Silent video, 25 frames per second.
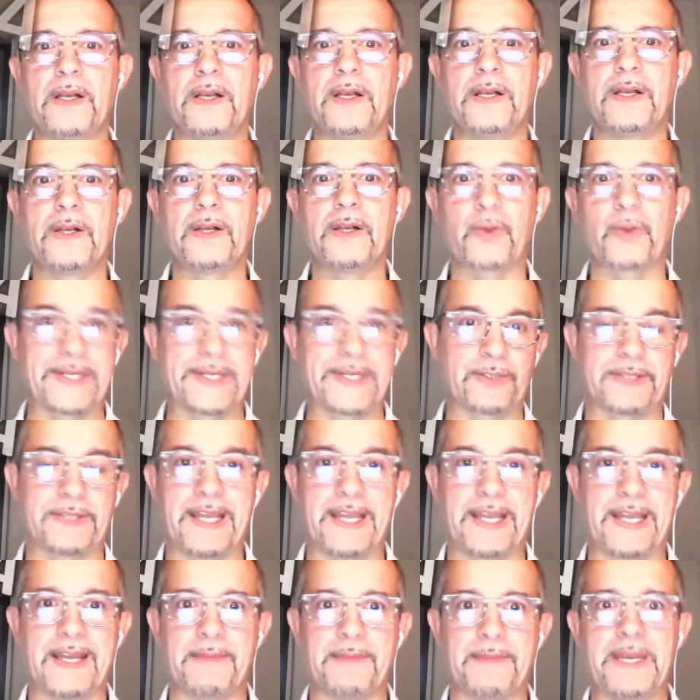questo
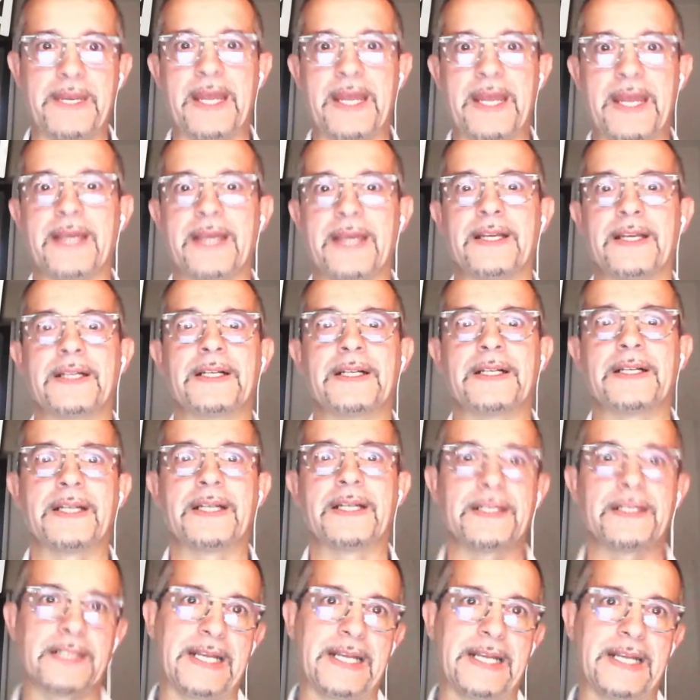termine
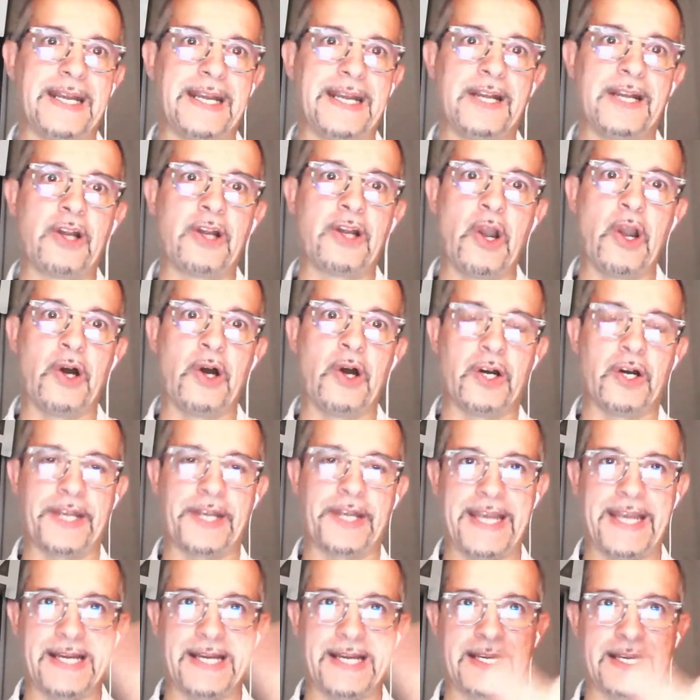
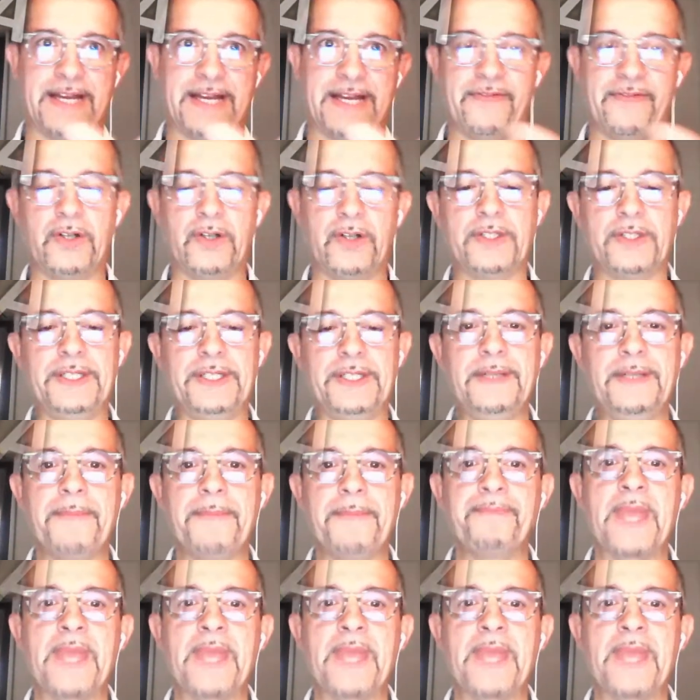gloria, Kavod,